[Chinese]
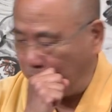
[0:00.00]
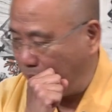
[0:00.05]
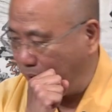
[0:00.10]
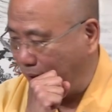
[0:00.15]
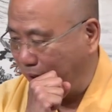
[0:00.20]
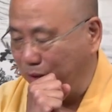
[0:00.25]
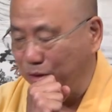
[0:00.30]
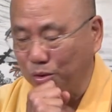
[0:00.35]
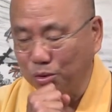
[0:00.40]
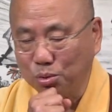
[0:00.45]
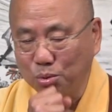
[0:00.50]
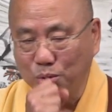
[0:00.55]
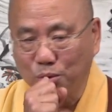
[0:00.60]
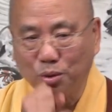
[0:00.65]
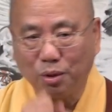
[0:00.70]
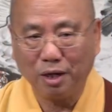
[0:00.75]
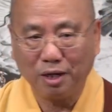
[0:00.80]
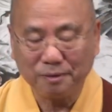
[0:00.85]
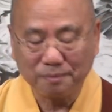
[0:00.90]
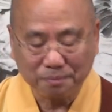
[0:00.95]
还有杜
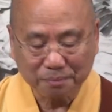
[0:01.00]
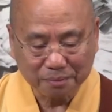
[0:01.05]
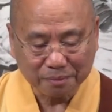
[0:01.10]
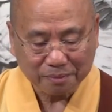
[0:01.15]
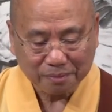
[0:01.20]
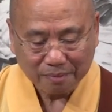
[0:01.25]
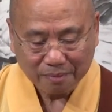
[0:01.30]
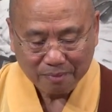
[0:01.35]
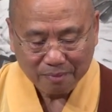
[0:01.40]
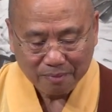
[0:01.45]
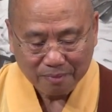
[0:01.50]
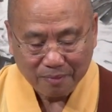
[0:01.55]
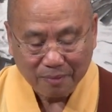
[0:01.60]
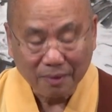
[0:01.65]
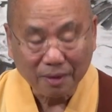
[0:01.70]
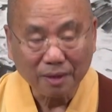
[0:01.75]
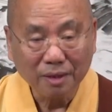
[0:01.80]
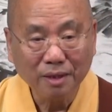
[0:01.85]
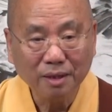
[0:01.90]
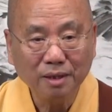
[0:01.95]
鹃，
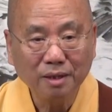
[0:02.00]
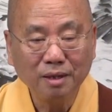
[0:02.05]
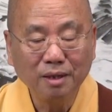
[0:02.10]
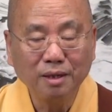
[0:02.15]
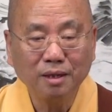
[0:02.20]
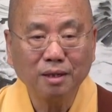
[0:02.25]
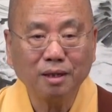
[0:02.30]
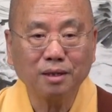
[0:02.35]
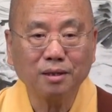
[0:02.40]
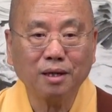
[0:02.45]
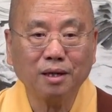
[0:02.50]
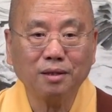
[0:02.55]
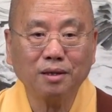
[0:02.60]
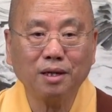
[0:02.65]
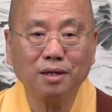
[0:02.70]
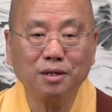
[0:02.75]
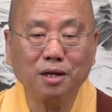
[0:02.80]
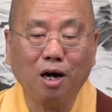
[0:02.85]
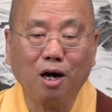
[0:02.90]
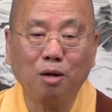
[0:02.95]
啊，他
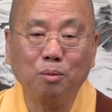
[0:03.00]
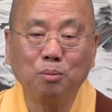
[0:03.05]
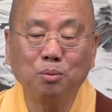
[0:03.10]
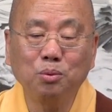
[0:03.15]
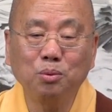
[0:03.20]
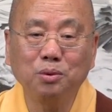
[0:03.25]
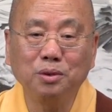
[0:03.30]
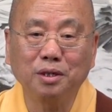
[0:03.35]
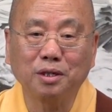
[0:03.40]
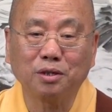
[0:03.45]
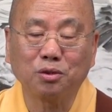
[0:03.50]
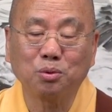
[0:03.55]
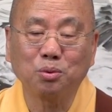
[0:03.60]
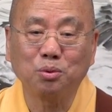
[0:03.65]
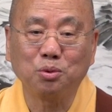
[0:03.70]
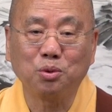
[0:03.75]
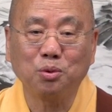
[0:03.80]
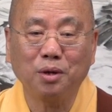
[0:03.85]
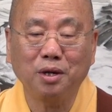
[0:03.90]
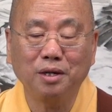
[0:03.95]
他仰慕那个
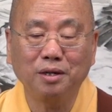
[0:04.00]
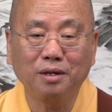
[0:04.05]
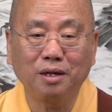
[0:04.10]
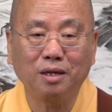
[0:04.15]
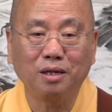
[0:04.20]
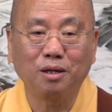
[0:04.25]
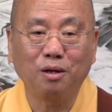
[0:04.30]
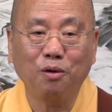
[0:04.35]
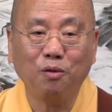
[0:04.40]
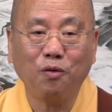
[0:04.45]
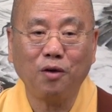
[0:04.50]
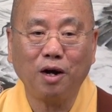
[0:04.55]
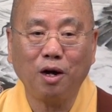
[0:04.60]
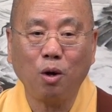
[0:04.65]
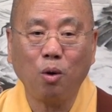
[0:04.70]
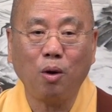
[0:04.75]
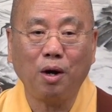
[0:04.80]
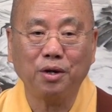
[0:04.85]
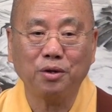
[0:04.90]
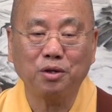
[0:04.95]
杜鹃荷花
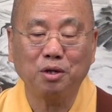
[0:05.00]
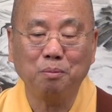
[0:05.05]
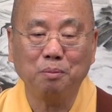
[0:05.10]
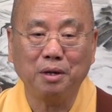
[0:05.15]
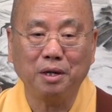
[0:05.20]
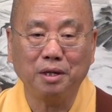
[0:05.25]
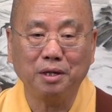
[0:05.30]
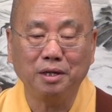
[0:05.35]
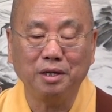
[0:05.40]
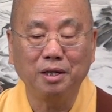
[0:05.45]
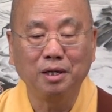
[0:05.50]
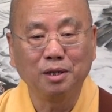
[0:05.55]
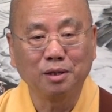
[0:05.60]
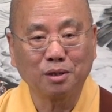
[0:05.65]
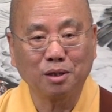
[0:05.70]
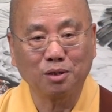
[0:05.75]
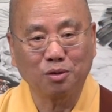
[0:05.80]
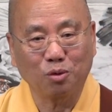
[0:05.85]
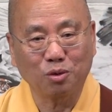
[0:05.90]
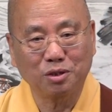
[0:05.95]
花园的美丽，
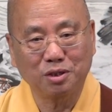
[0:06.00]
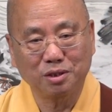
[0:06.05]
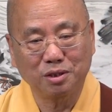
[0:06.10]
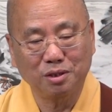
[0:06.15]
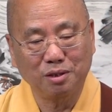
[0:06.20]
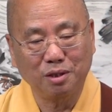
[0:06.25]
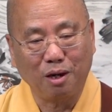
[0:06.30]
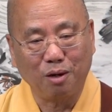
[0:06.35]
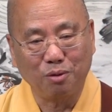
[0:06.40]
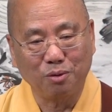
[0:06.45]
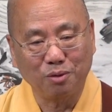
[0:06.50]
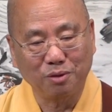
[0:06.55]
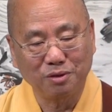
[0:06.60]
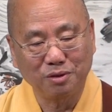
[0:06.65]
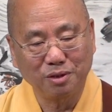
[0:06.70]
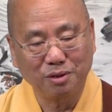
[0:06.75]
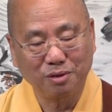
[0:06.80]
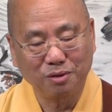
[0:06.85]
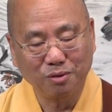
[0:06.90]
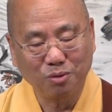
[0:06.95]
他就到
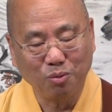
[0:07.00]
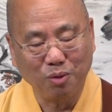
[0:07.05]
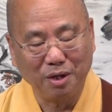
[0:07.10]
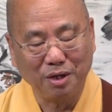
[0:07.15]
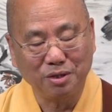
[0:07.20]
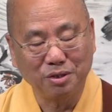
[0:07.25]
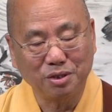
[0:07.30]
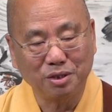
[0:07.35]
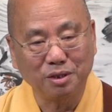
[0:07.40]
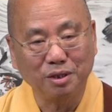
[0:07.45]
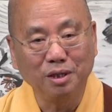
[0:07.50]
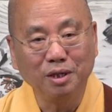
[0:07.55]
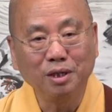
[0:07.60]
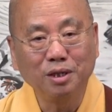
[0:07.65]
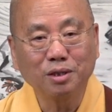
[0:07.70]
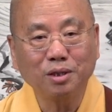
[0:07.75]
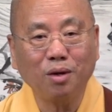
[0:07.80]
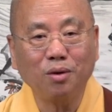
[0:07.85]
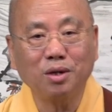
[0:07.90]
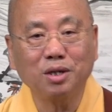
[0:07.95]
观音寺。
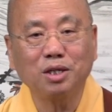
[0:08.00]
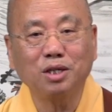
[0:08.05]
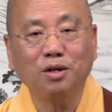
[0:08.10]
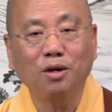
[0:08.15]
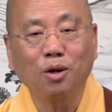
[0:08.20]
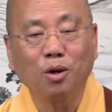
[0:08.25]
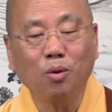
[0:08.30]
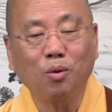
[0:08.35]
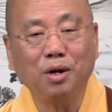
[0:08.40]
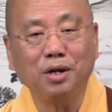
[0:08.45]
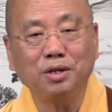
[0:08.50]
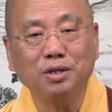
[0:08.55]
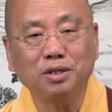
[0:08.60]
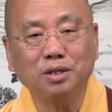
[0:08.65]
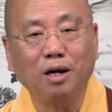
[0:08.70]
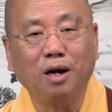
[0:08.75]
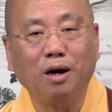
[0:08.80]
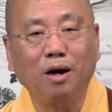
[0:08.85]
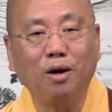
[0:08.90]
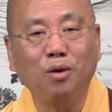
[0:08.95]
到了观音寺，
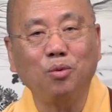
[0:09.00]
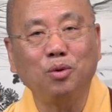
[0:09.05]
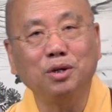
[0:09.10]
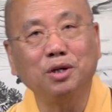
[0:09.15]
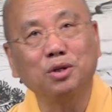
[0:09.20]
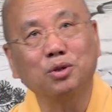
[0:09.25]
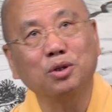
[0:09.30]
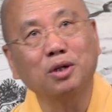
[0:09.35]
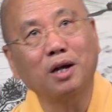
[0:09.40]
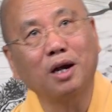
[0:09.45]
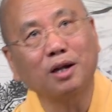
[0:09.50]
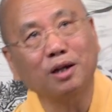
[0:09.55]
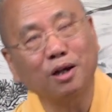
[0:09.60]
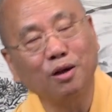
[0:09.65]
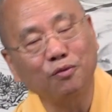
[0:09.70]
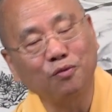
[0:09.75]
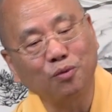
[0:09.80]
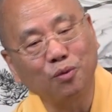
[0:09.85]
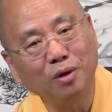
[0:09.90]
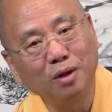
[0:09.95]
好，我也去看
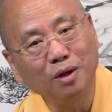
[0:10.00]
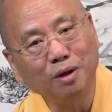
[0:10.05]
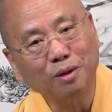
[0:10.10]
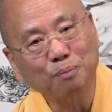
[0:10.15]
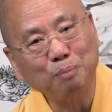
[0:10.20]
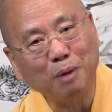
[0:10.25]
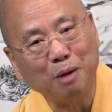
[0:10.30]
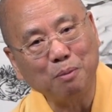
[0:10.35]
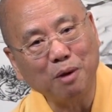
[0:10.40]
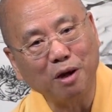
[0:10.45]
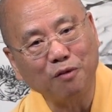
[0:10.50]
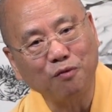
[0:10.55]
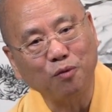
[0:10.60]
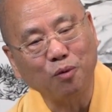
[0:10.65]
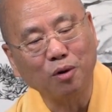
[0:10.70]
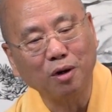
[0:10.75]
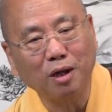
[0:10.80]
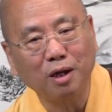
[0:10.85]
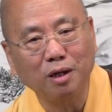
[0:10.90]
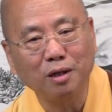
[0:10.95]
看佛，拜拜
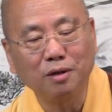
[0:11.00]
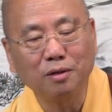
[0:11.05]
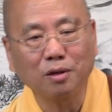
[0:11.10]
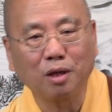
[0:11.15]
佛了。